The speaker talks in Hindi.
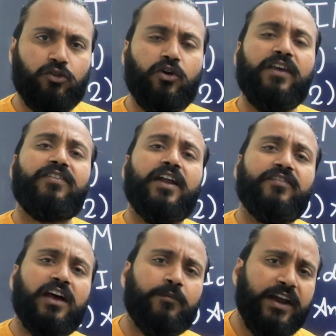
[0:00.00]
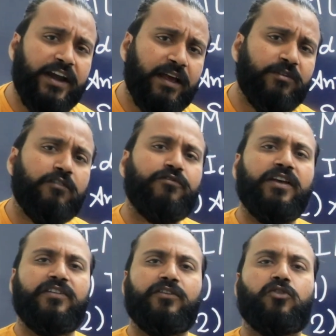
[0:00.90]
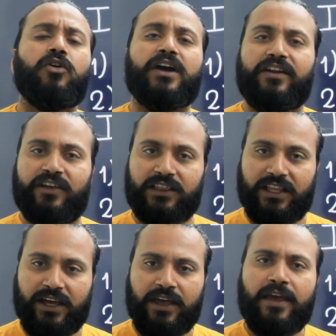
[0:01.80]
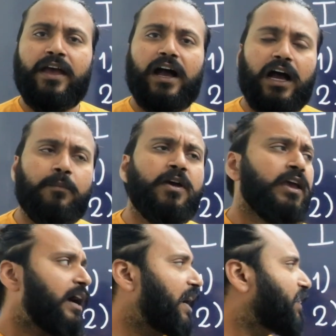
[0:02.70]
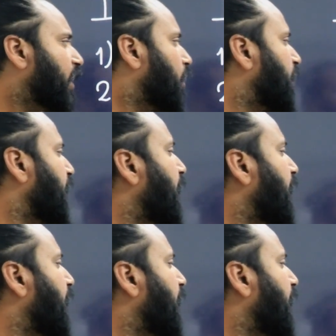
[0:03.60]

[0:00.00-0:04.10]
तो इस तरह से आप इडियम्स एंड फ्रेजेस को कर सकते हैं अब आते हैं हमारे